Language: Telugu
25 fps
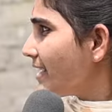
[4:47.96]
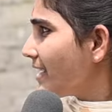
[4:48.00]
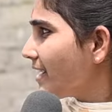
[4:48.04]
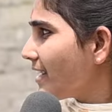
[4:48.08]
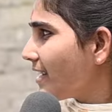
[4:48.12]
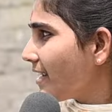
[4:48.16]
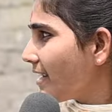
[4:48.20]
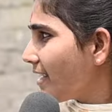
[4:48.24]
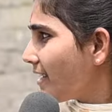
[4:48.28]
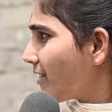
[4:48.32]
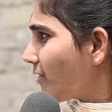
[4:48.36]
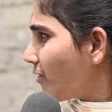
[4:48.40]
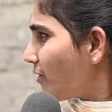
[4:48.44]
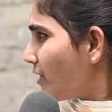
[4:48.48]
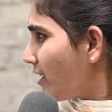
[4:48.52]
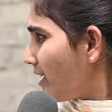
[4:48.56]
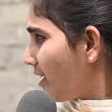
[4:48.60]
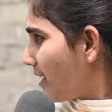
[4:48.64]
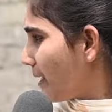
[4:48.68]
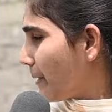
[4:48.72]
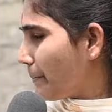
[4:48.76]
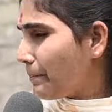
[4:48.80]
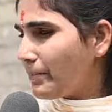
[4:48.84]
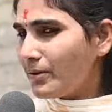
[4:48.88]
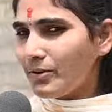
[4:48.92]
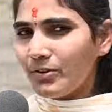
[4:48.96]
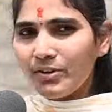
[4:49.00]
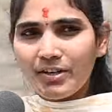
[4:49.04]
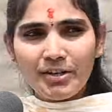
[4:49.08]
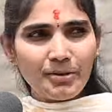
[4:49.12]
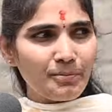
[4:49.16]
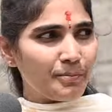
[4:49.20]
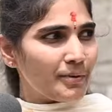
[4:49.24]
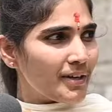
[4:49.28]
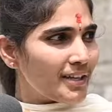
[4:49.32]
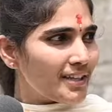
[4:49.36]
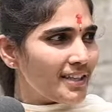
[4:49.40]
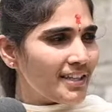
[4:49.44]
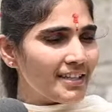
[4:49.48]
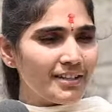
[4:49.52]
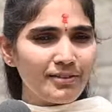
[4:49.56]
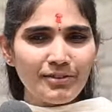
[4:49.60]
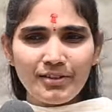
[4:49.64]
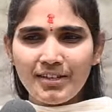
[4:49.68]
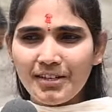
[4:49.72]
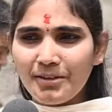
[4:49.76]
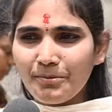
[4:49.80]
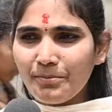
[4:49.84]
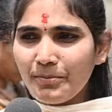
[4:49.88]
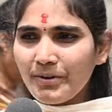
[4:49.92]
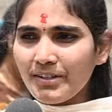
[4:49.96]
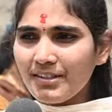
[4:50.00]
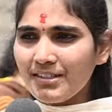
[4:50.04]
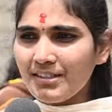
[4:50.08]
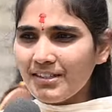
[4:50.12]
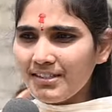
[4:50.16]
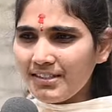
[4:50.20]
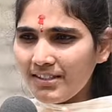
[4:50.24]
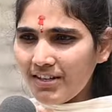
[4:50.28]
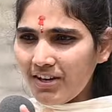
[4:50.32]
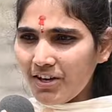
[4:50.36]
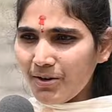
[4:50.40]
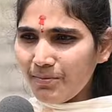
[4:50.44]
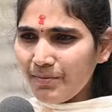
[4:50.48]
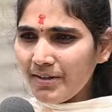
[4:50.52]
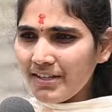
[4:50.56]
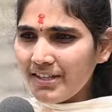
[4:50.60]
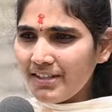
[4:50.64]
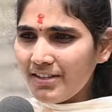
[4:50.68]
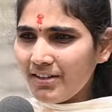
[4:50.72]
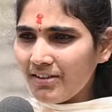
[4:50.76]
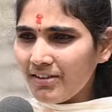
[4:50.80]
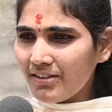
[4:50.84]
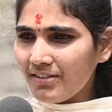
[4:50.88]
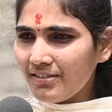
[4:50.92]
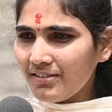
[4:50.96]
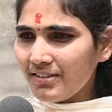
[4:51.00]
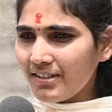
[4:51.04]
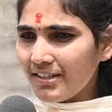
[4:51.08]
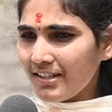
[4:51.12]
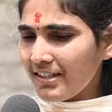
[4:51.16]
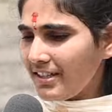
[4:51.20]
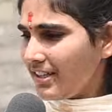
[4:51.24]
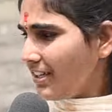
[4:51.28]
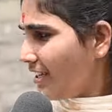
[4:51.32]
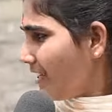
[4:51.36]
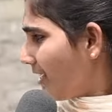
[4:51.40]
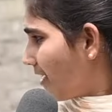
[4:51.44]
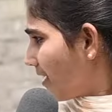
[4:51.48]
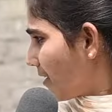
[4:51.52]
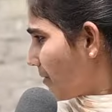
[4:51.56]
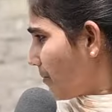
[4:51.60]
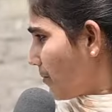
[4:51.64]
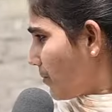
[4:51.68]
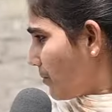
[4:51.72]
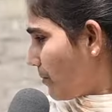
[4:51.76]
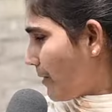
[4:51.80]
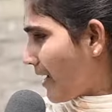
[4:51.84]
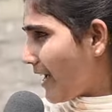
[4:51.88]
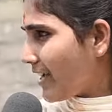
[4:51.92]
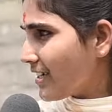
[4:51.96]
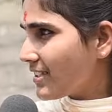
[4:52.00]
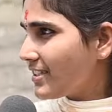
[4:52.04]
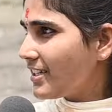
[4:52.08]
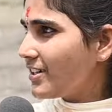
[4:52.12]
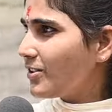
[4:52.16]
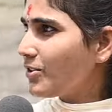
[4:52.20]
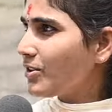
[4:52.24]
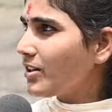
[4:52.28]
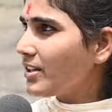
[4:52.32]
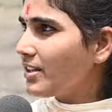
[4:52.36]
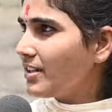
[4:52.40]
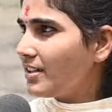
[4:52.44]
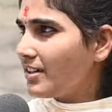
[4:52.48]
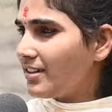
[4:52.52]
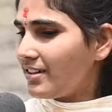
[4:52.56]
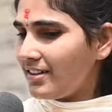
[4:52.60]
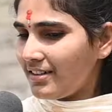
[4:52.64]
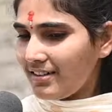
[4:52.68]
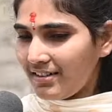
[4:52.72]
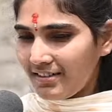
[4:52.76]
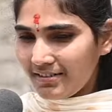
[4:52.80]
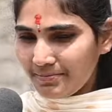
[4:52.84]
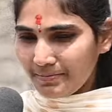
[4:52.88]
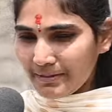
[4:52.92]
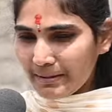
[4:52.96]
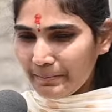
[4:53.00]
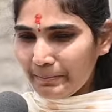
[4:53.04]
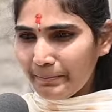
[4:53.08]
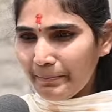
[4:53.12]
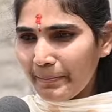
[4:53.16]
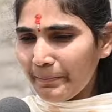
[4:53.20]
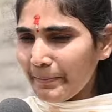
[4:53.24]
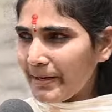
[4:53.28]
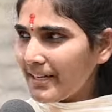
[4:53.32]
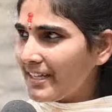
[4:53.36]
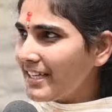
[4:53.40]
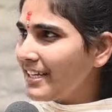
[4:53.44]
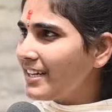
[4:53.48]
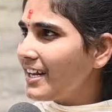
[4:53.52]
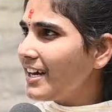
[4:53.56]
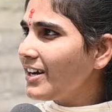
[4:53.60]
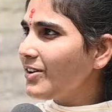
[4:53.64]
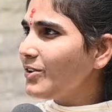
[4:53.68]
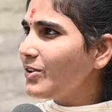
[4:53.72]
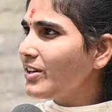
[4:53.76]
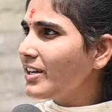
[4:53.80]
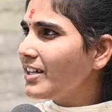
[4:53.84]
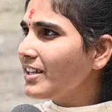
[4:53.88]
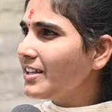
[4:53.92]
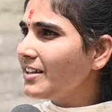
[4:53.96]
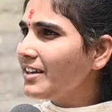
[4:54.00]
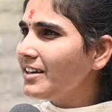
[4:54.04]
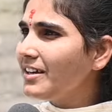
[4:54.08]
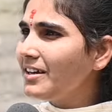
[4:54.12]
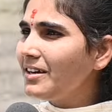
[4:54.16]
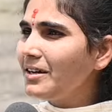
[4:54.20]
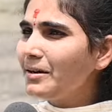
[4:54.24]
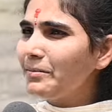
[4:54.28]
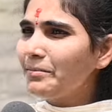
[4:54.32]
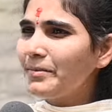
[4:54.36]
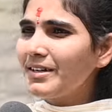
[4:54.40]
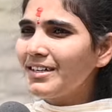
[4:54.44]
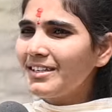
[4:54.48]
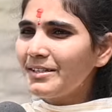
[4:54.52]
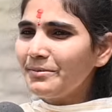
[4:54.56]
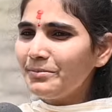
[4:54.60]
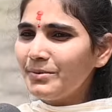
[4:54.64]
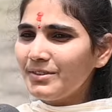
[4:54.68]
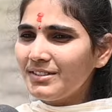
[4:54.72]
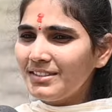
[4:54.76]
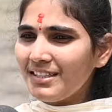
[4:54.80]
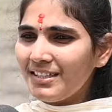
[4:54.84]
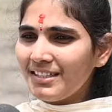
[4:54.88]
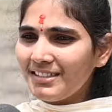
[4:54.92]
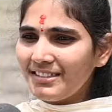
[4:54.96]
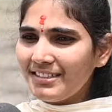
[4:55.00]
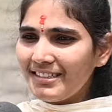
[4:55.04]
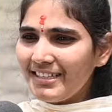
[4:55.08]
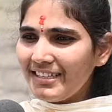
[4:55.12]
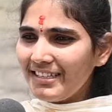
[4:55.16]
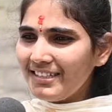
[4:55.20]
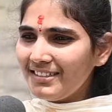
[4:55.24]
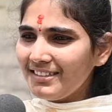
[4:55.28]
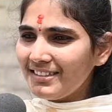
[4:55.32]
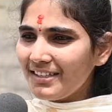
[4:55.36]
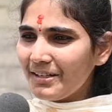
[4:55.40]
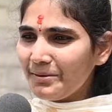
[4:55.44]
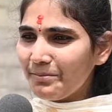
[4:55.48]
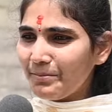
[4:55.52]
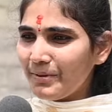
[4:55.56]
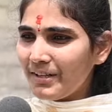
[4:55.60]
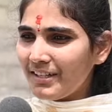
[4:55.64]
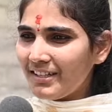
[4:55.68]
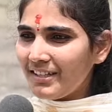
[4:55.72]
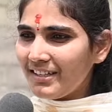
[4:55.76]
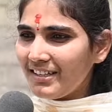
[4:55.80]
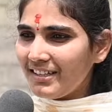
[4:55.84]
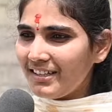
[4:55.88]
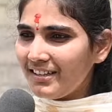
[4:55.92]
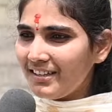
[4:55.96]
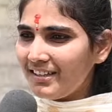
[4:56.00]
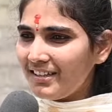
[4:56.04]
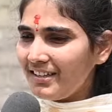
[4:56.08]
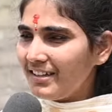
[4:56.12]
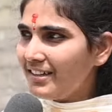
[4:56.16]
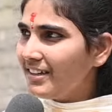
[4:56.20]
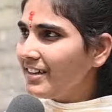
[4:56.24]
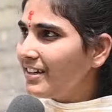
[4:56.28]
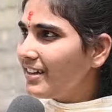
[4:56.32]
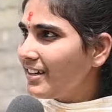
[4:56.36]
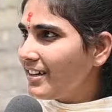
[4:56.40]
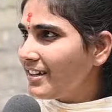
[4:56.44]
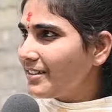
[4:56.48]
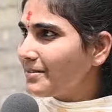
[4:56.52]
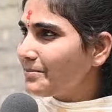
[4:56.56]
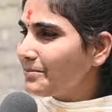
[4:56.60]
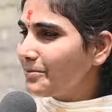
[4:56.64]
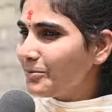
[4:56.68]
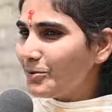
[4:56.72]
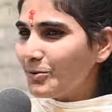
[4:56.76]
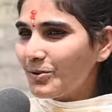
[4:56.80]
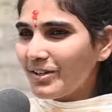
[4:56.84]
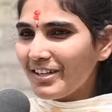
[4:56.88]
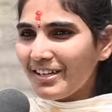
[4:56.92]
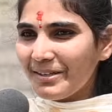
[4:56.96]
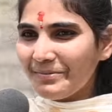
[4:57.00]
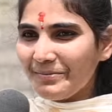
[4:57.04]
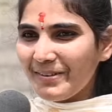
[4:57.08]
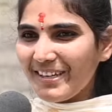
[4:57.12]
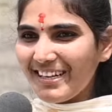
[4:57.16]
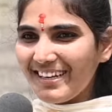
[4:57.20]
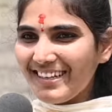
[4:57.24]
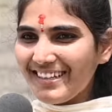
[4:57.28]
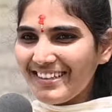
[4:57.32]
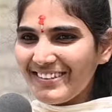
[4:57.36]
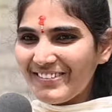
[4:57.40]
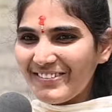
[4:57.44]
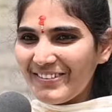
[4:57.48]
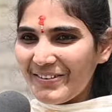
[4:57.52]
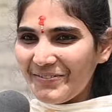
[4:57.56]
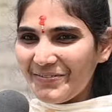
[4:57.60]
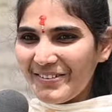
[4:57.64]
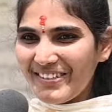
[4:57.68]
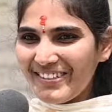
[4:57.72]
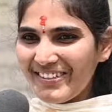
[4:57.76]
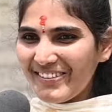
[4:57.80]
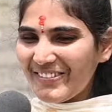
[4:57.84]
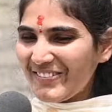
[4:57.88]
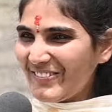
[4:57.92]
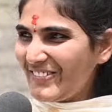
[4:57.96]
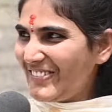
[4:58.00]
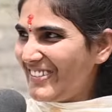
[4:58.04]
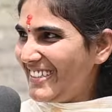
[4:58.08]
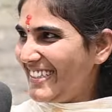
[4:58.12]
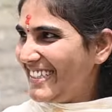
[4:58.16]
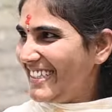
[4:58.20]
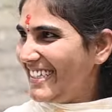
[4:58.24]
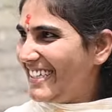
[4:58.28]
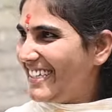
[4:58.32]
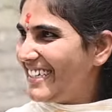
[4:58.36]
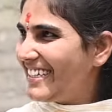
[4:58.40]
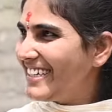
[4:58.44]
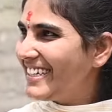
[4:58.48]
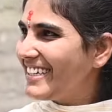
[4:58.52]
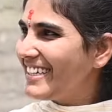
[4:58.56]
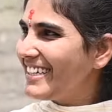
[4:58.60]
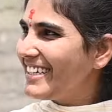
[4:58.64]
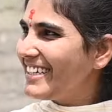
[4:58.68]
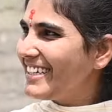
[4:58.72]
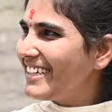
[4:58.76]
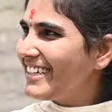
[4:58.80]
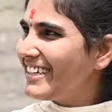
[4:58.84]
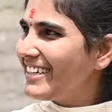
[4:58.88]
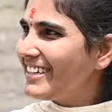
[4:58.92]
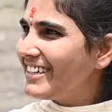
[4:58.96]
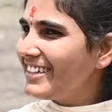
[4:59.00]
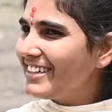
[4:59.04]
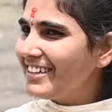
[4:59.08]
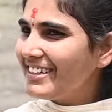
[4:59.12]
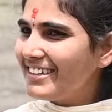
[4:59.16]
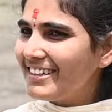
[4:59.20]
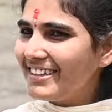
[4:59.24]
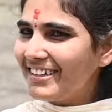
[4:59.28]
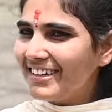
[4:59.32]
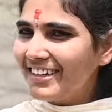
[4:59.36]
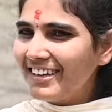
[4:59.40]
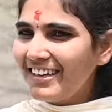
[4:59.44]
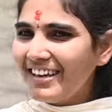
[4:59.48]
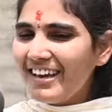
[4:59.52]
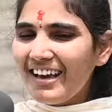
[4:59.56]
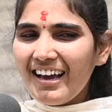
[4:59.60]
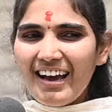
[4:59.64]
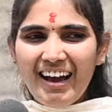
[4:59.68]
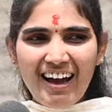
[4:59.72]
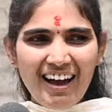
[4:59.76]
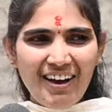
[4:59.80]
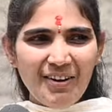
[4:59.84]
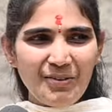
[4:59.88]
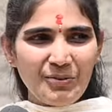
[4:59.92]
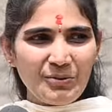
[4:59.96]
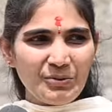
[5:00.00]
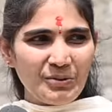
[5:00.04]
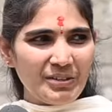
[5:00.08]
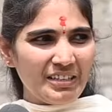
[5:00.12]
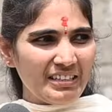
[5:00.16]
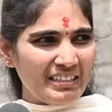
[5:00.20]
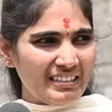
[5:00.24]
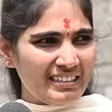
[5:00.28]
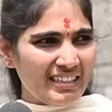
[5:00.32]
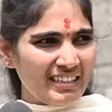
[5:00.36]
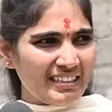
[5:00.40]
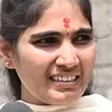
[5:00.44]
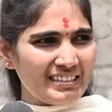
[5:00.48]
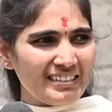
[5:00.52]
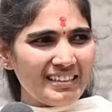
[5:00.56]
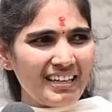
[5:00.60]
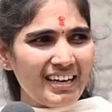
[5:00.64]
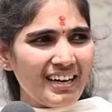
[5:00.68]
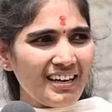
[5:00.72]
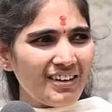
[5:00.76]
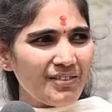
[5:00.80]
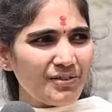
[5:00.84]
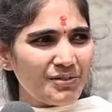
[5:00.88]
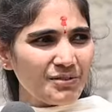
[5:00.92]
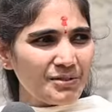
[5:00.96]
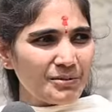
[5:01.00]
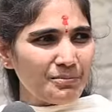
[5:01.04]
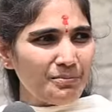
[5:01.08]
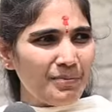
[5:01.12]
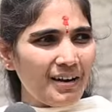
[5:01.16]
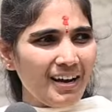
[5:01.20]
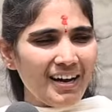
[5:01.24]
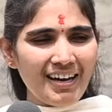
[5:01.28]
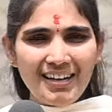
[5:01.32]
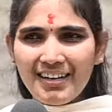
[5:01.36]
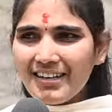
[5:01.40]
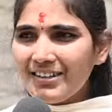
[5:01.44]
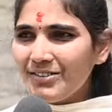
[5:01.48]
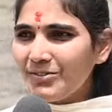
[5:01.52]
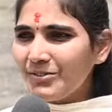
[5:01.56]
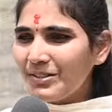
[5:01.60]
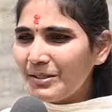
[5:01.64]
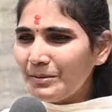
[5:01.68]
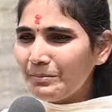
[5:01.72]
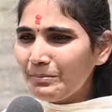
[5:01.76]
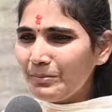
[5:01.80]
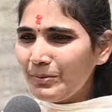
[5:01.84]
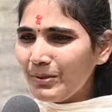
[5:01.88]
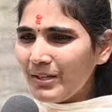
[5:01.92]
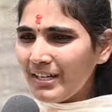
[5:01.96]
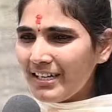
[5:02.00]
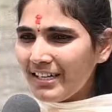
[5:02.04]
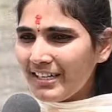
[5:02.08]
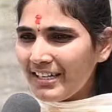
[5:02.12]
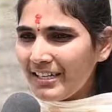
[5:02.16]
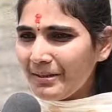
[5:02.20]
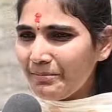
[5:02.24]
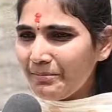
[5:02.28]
ఇక్కడ ఈ టెంపుల్ ఉండకపోయేది ఇది ఉండకపోయేది జస్ట్ నార్మల్ ఇది ఒకటి ఉండేది ఇక్కడ బ్యాక్ సైడ్ ఒక మట్టి లాగా ఉండేది బట్ ఇప్పుడు చాలా చేంజ్ అయిపోయింది ఓకే పర్లేదు అప్డేట్ అవుతుంది ఇంకేమైనా డెవలప్ కావాలనుకుంటున్నా ఓకే ఇదంతా కొంచెం బాగాలేదు టెంపుల్ అంటే